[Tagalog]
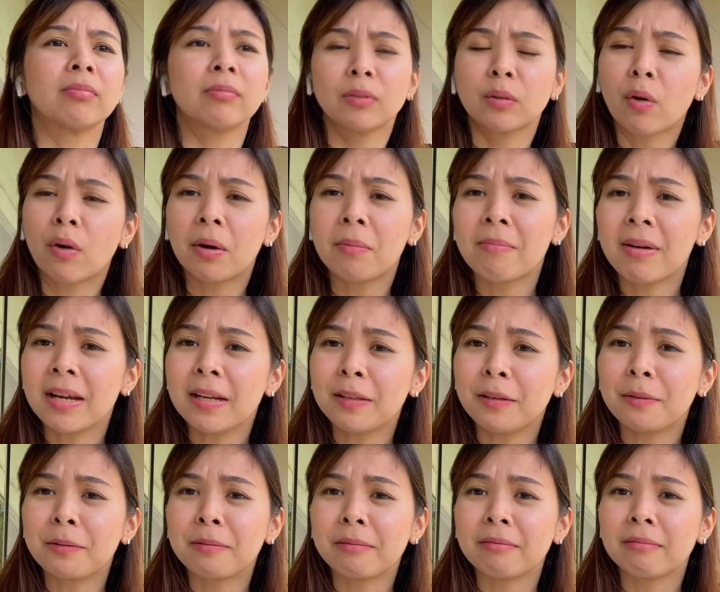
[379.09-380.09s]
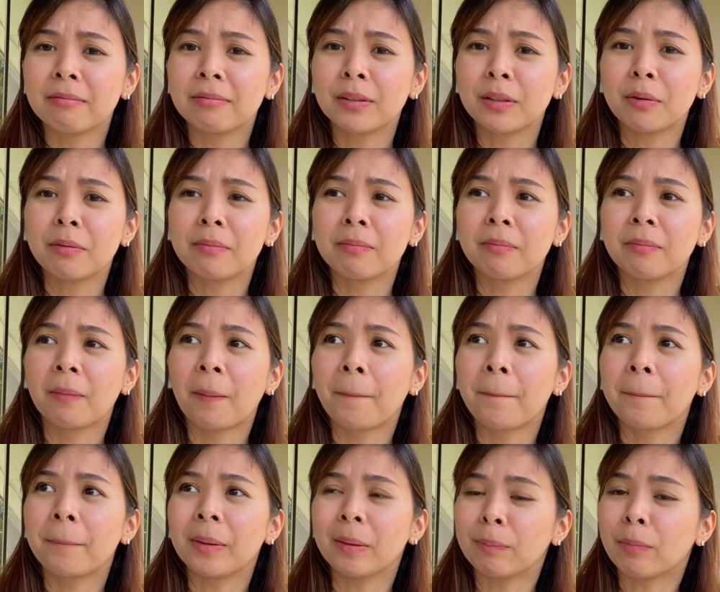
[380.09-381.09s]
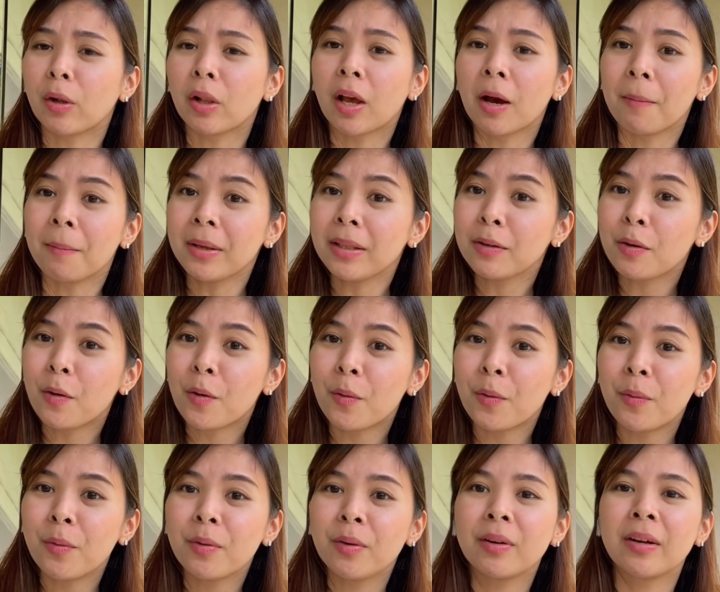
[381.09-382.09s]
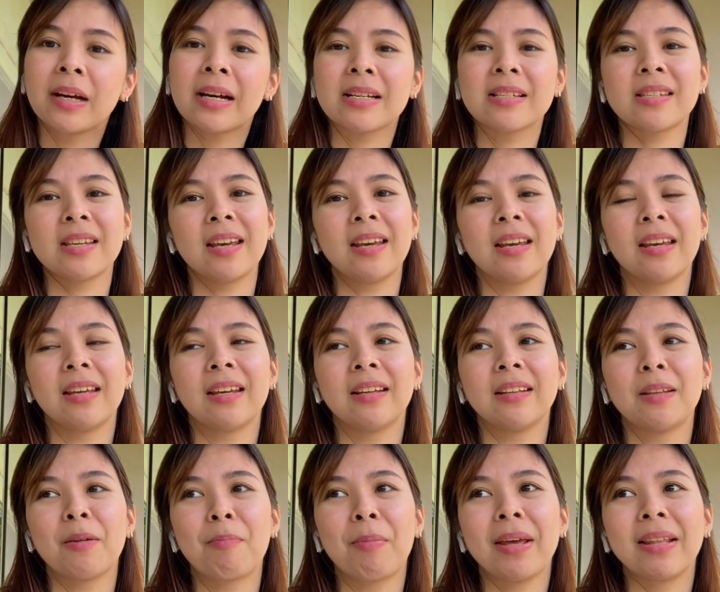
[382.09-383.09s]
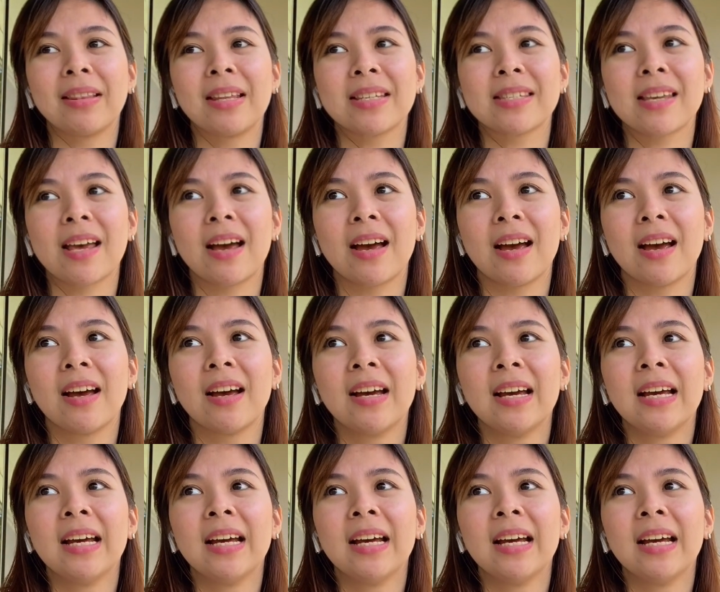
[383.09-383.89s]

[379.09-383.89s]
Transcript: normal yung, yung people come and go kasi depende sa